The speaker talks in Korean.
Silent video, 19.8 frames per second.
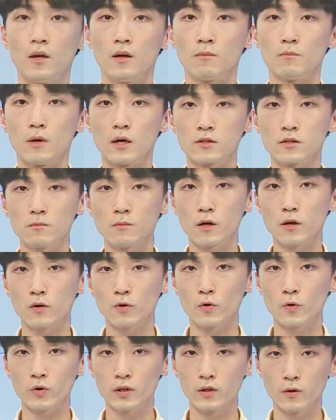
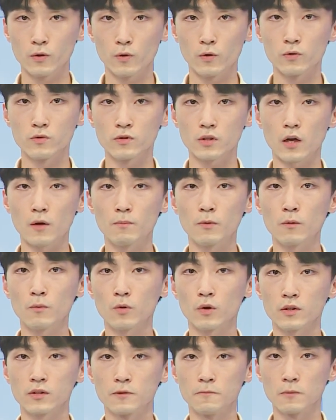마지막으로 기온
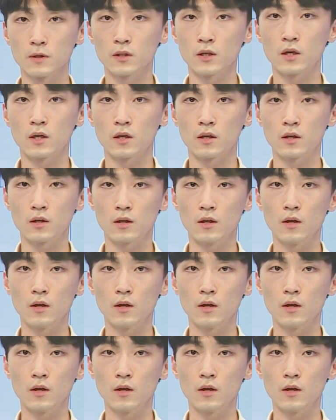살펴보겠습니다.